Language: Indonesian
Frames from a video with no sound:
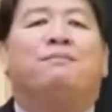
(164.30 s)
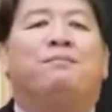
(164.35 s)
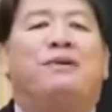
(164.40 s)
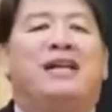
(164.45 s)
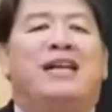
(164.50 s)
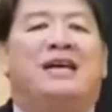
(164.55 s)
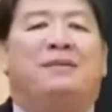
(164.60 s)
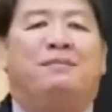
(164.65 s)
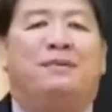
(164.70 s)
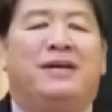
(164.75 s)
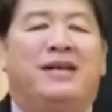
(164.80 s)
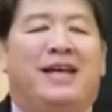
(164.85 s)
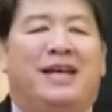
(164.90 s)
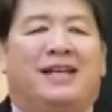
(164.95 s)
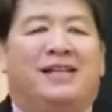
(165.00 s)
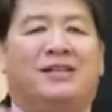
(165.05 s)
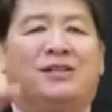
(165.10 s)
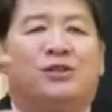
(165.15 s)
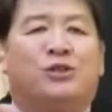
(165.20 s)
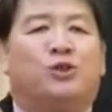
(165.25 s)

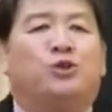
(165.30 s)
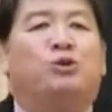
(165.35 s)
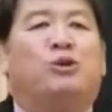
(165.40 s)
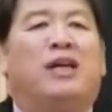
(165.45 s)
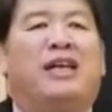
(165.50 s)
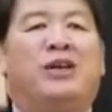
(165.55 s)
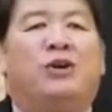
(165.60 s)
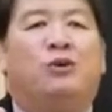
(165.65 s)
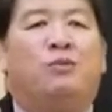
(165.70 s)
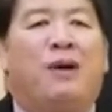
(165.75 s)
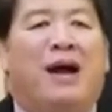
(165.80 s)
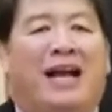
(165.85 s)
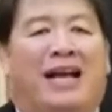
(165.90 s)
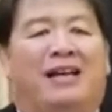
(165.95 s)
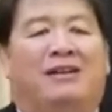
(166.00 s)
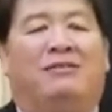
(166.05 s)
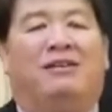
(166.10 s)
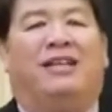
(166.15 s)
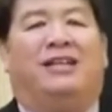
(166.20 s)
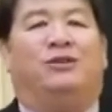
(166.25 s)
benar-benar sudah
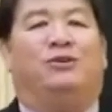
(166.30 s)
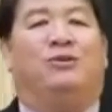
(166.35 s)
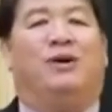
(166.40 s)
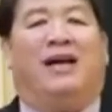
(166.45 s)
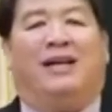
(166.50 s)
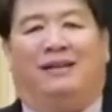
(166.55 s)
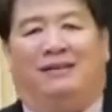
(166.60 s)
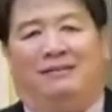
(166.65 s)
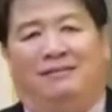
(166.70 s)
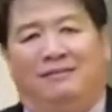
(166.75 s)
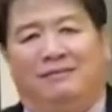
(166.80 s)
diubahkan oleh Tuhan.